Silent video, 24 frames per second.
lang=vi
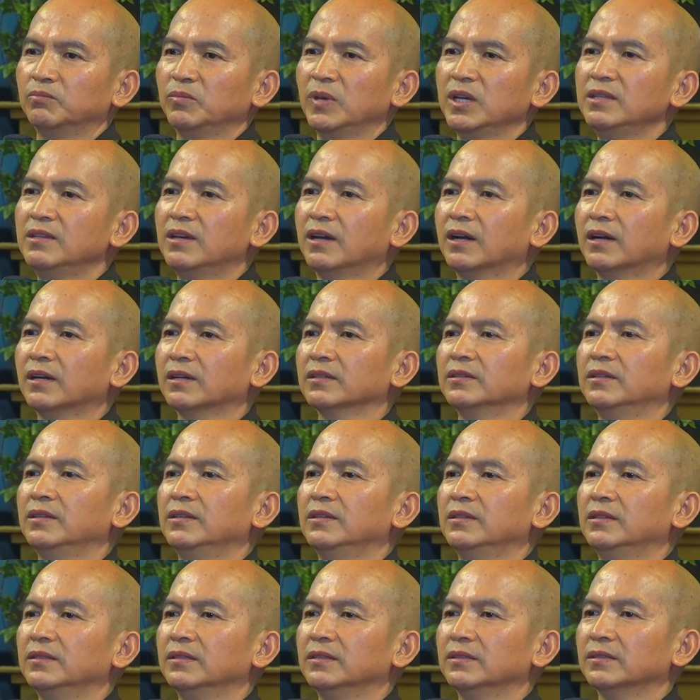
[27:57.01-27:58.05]
Bây giờ
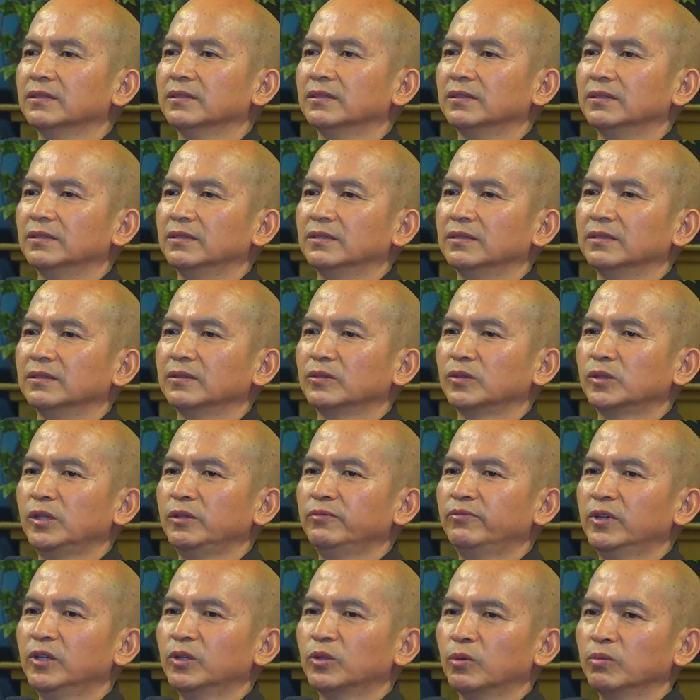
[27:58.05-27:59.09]
thì
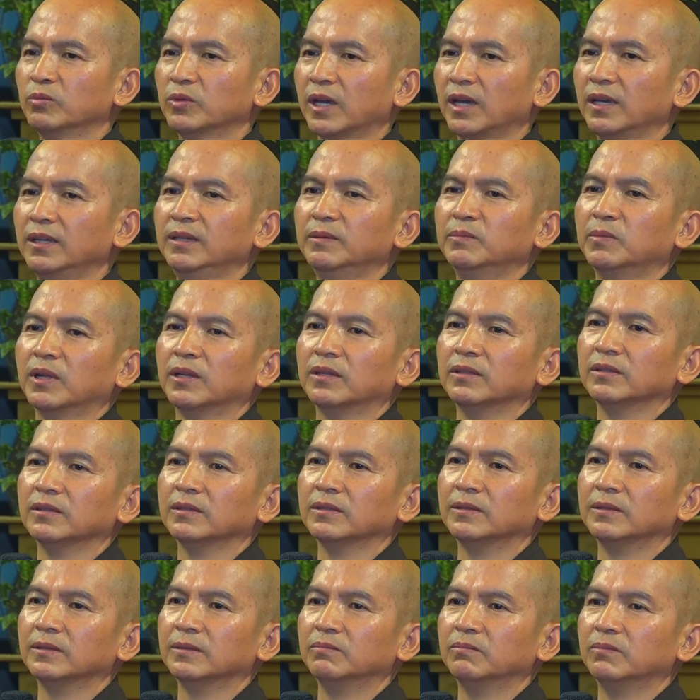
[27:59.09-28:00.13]
Thiên Phước cũng thấy mình
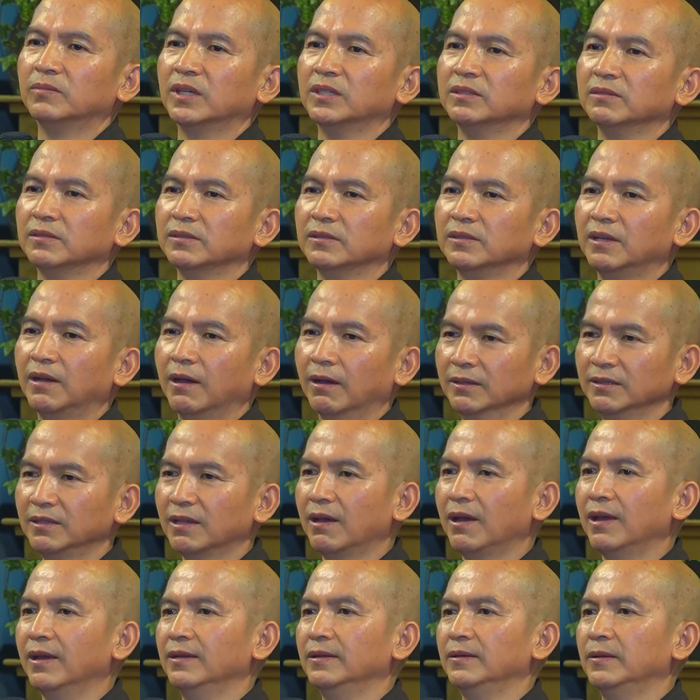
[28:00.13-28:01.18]
mình dở
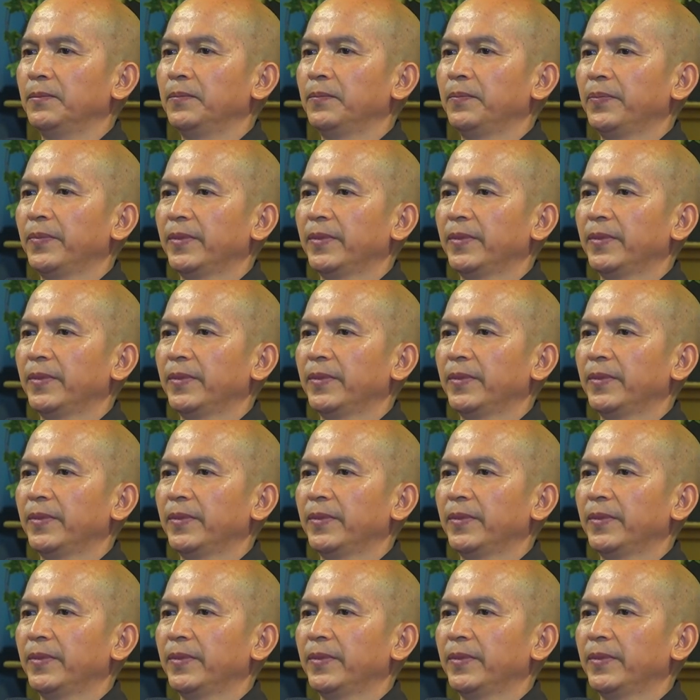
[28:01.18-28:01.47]
tệ,